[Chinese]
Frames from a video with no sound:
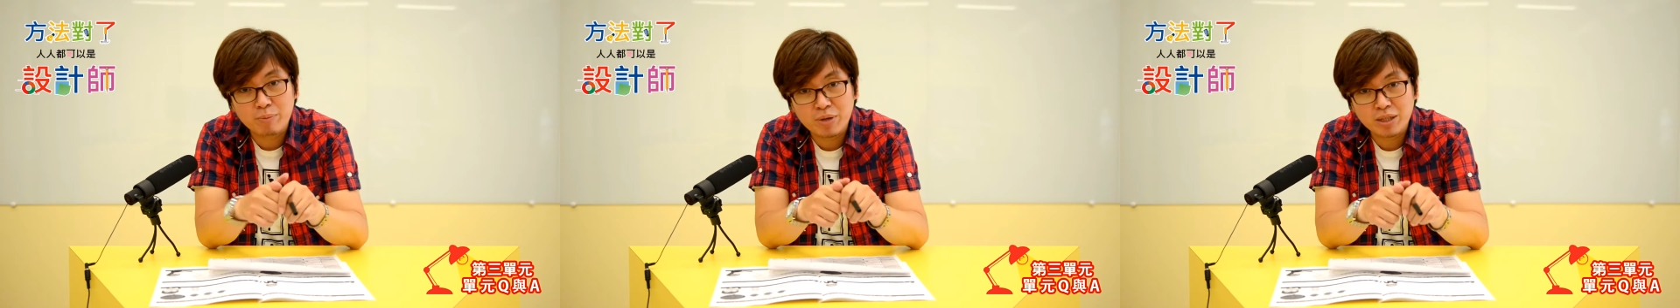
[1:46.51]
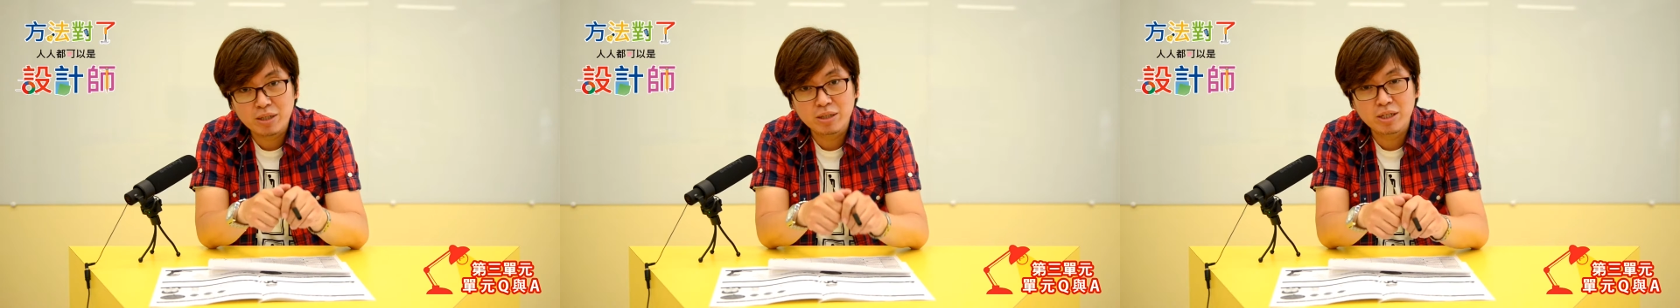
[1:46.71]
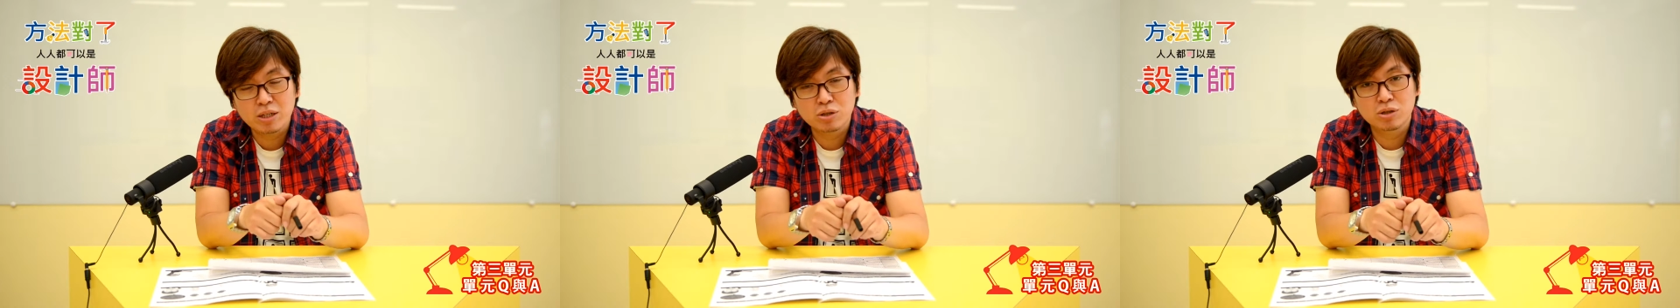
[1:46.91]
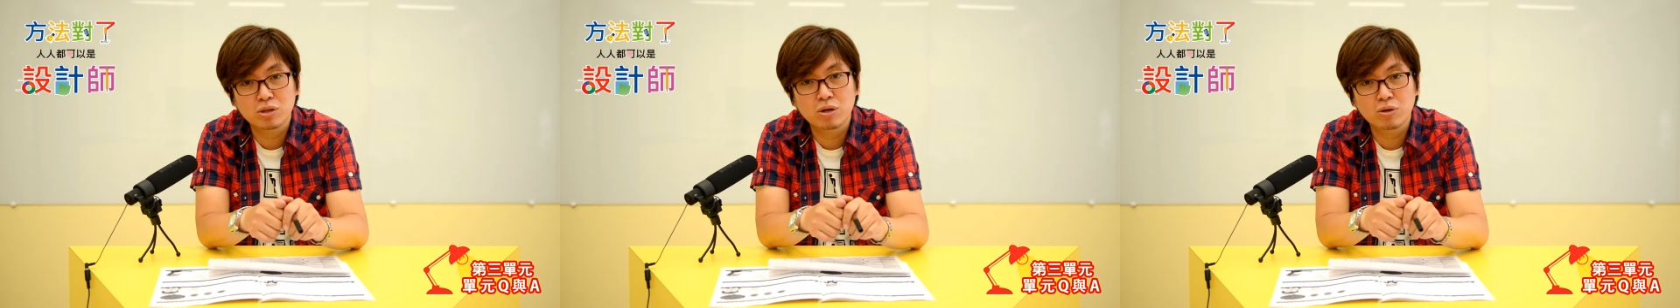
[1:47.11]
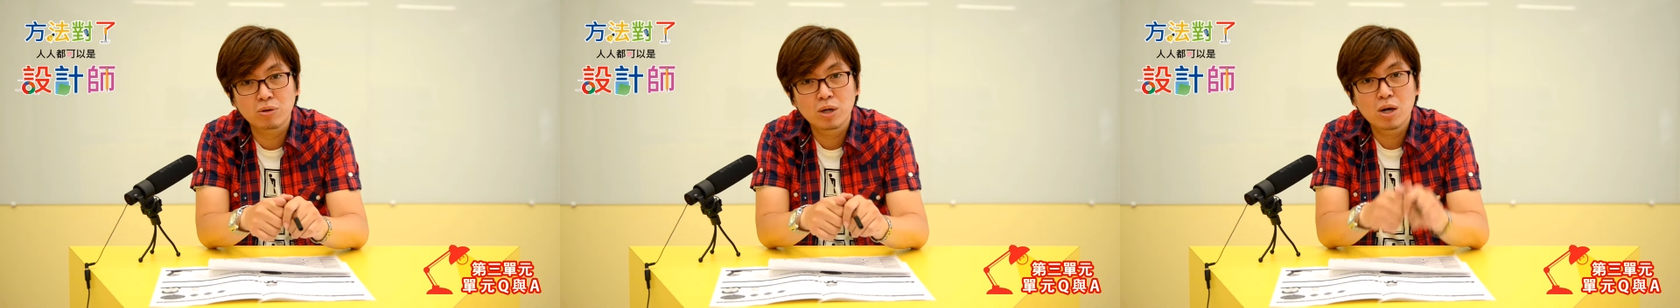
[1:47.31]
的便利贴的
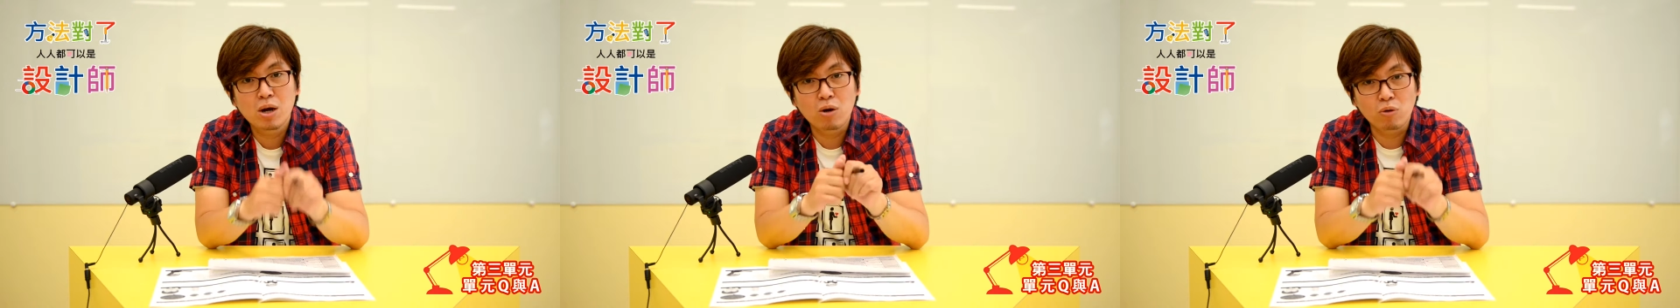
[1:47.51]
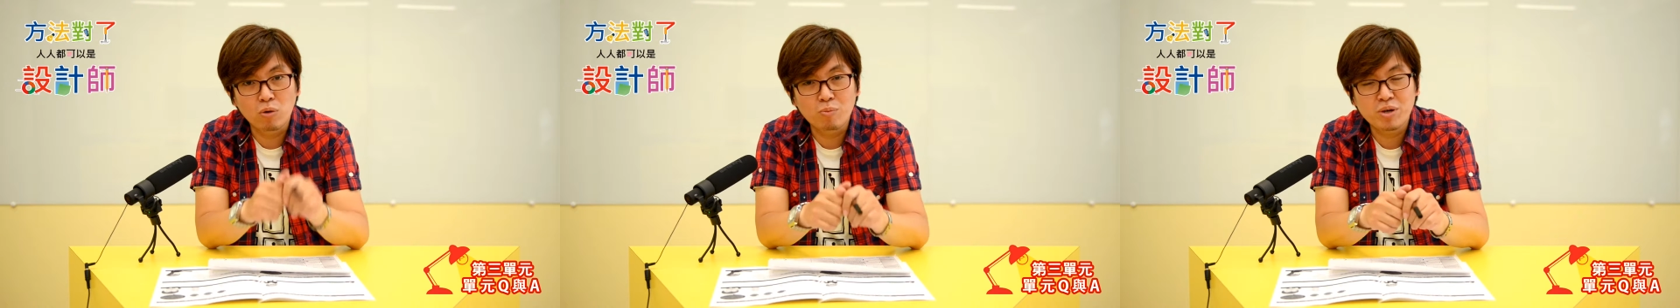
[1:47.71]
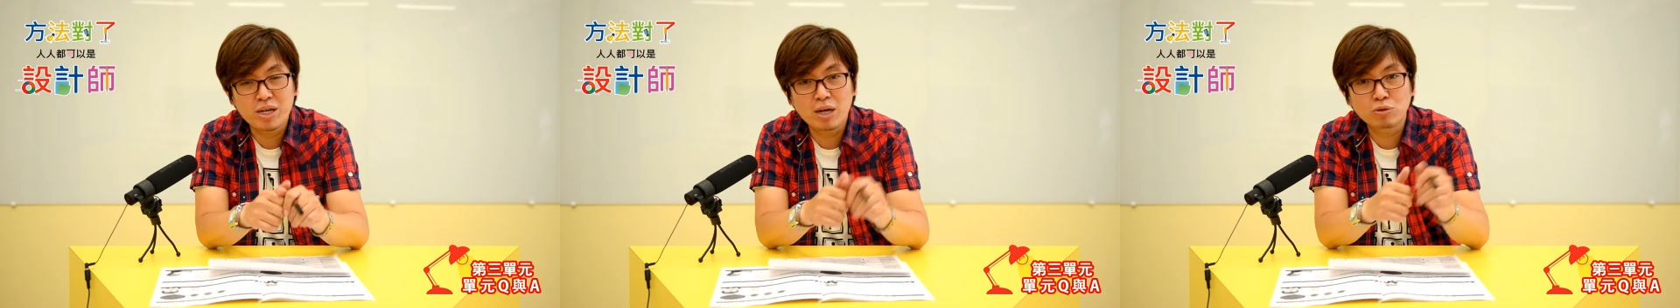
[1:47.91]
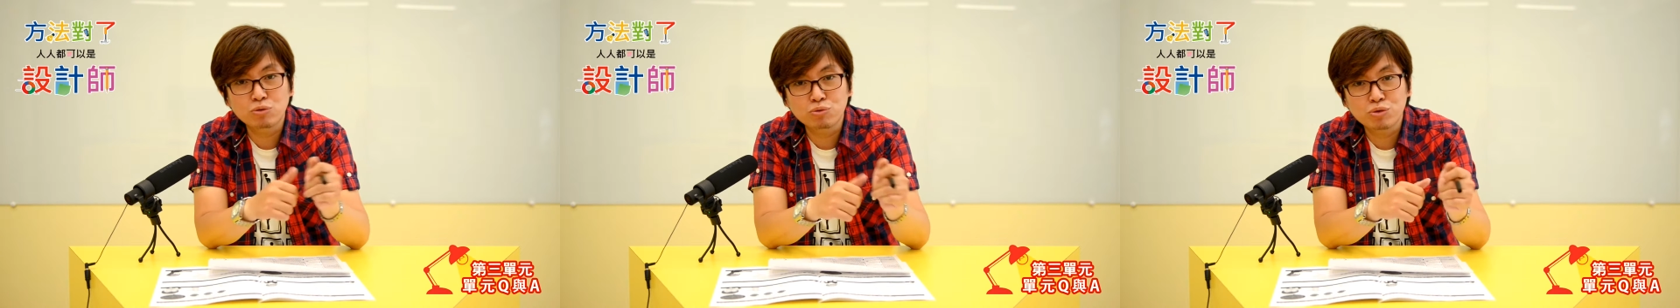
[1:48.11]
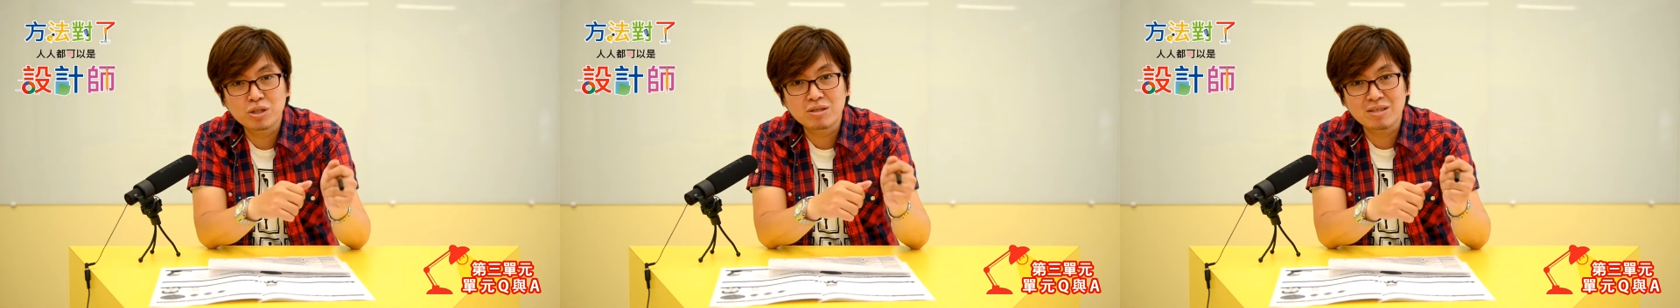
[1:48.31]
时候，我们要
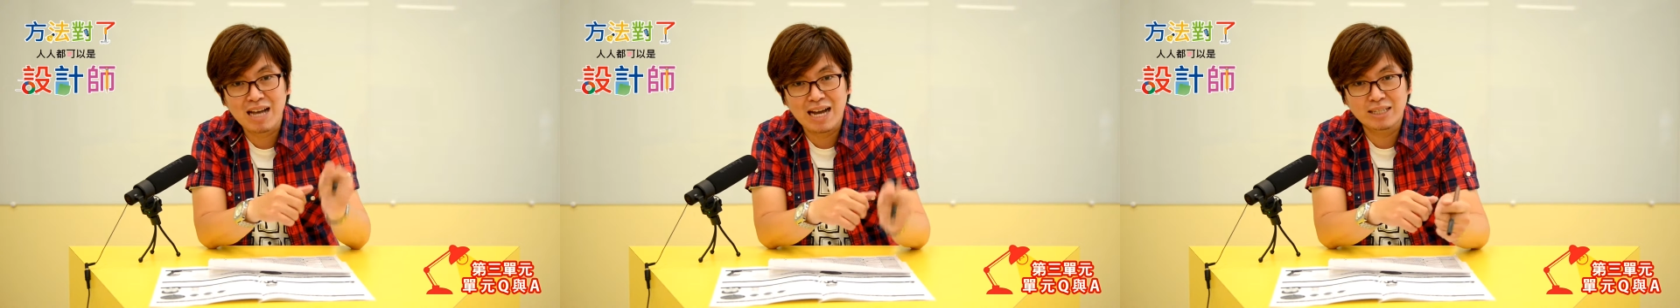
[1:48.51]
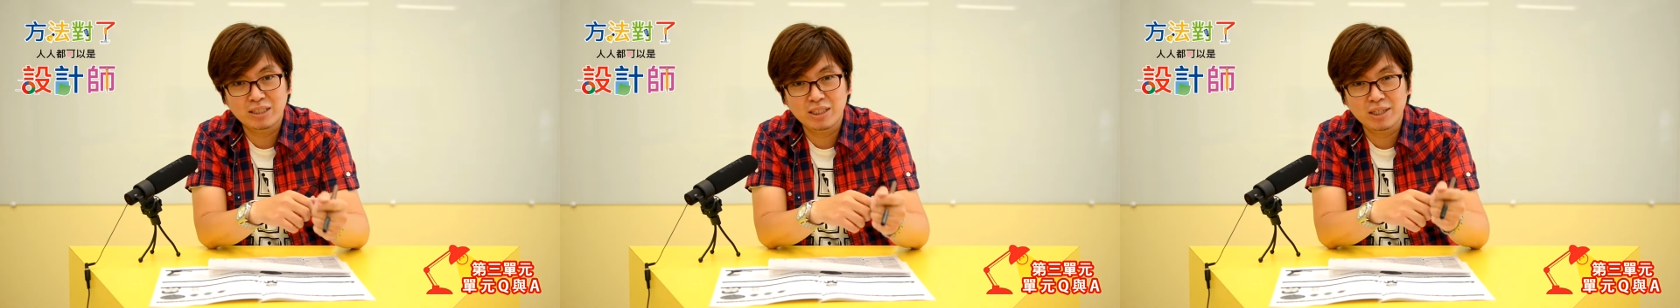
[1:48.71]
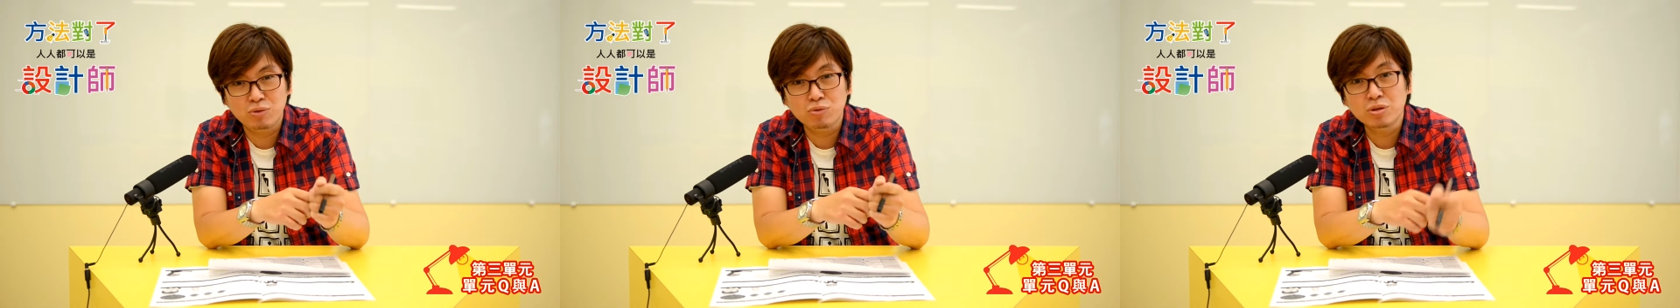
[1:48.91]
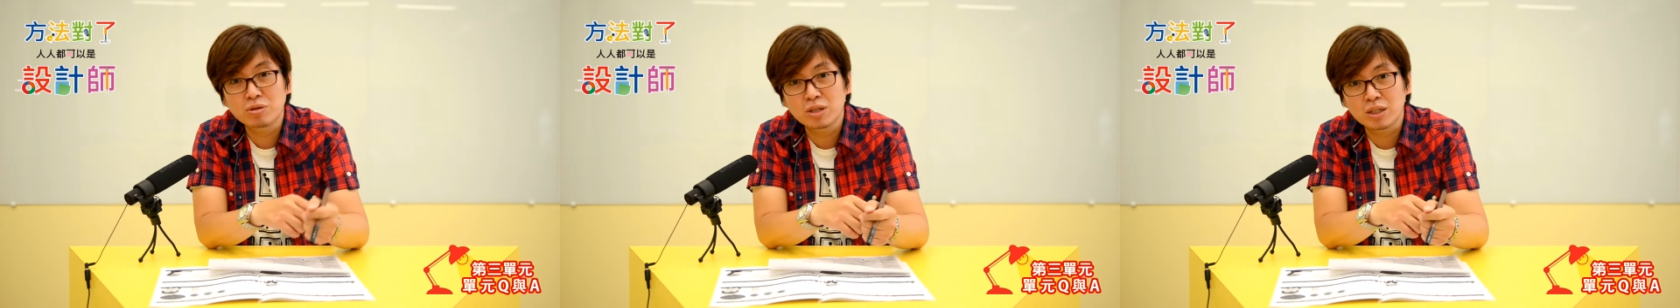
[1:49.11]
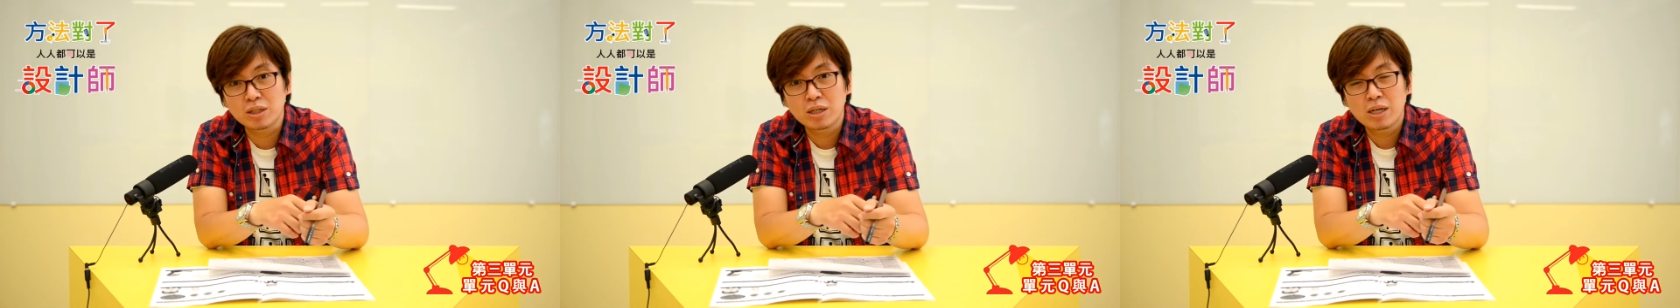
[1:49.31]
注意哪些问
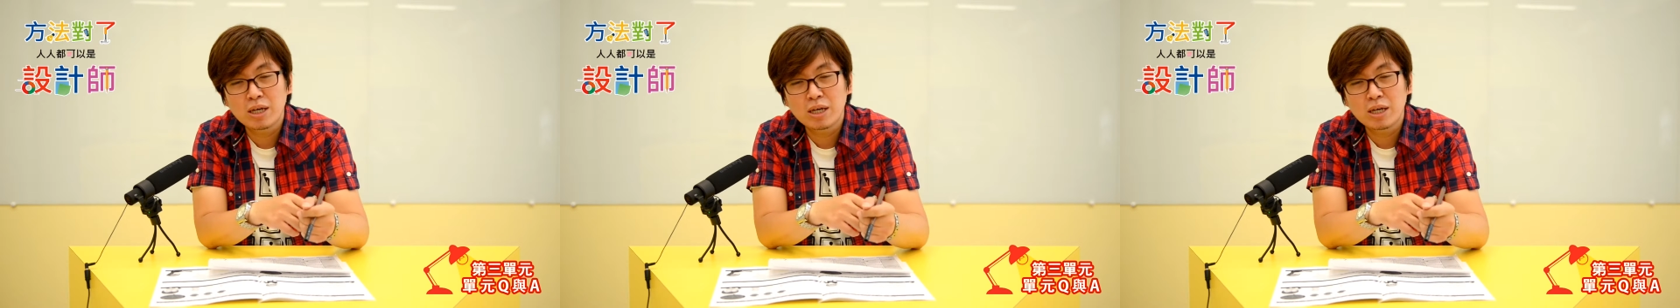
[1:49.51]
题？